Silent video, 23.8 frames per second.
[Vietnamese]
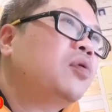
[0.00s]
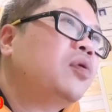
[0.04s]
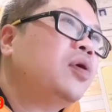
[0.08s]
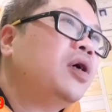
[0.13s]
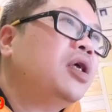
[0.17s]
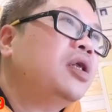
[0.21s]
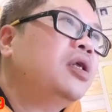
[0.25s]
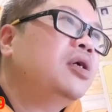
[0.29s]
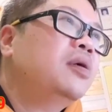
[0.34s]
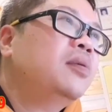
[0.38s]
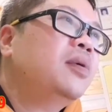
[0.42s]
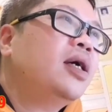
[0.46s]

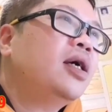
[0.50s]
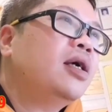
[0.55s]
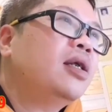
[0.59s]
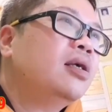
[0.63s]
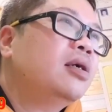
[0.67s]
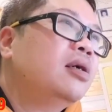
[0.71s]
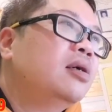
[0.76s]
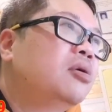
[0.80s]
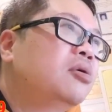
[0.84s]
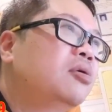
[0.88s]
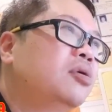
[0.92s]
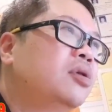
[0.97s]
quen đứa bạn
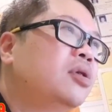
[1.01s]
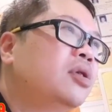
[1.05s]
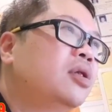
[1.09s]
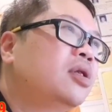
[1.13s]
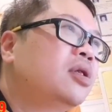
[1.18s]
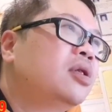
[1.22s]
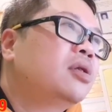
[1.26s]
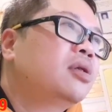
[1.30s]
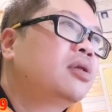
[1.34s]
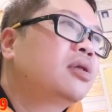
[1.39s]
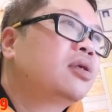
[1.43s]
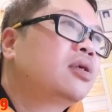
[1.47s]
đó, của
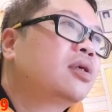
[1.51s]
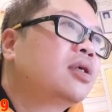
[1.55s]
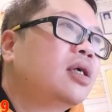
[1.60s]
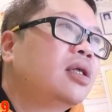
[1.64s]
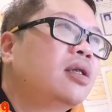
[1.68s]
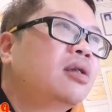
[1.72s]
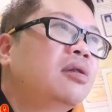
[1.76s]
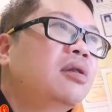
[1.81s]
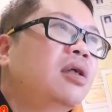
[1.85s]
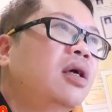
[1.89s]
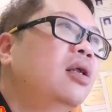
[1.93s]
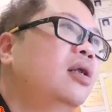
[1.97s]
cả
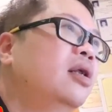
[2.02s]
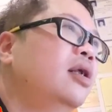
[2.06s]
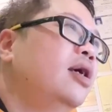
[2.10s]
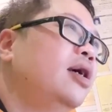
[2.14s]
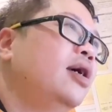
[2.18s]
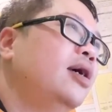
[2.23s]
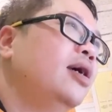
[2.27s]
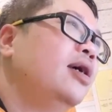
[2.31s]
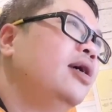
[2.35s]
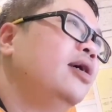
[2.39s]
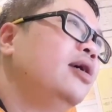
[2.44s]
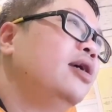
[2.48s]
tấn
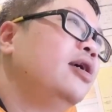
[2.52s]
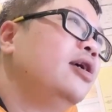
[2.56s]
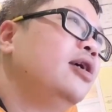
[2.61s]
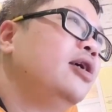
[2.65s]
đá,